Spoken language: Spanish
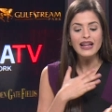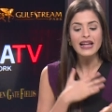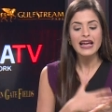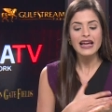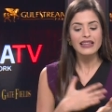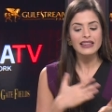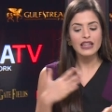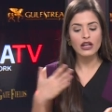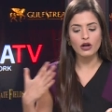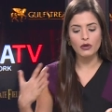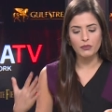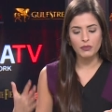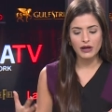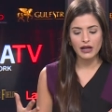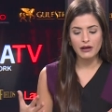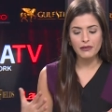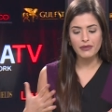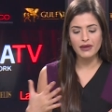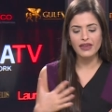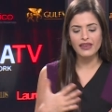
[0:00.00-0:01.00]
de romper el
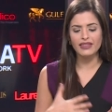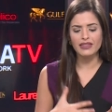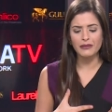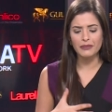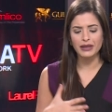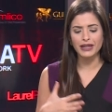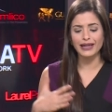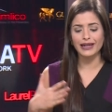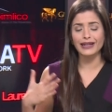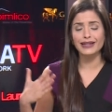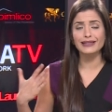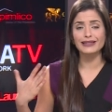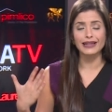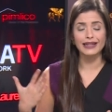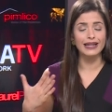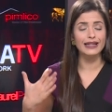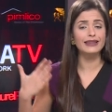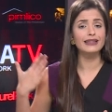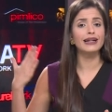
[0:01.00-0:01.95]
main de manera excelente,